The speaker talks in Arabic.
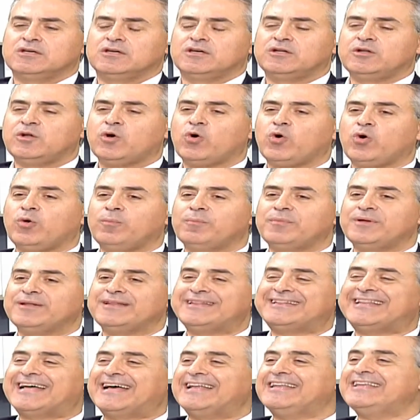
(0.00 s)
نوع
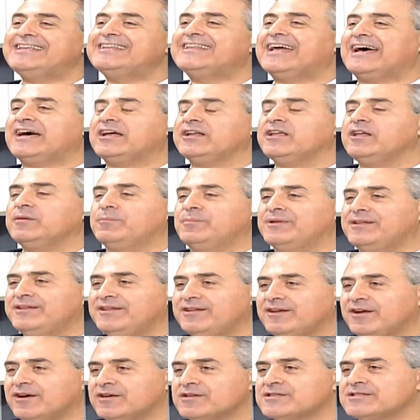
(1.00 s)
من تقليد عريق
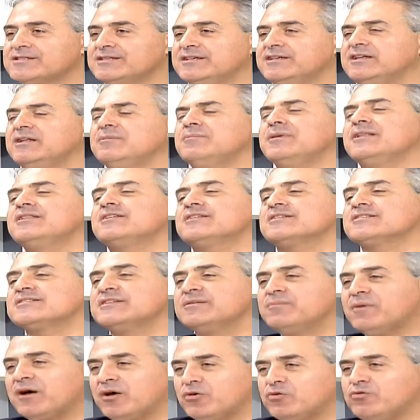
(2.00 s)
بالدراسة
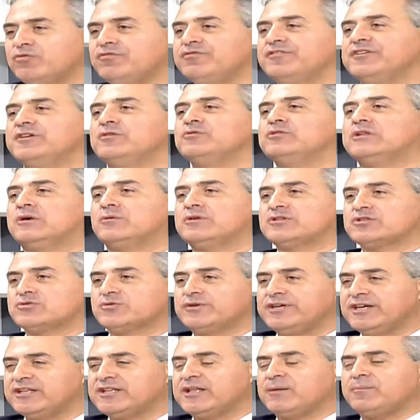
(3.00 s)
المدرسة معروفة
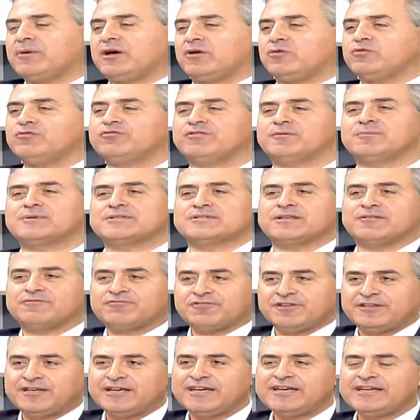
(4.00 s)
وتوجهاتها معروفة مثلا
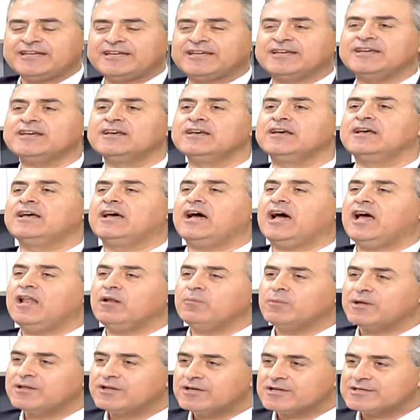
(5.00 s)
في أحكي عن
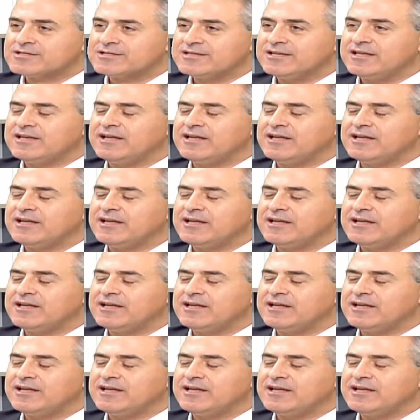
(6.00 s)
المدرسة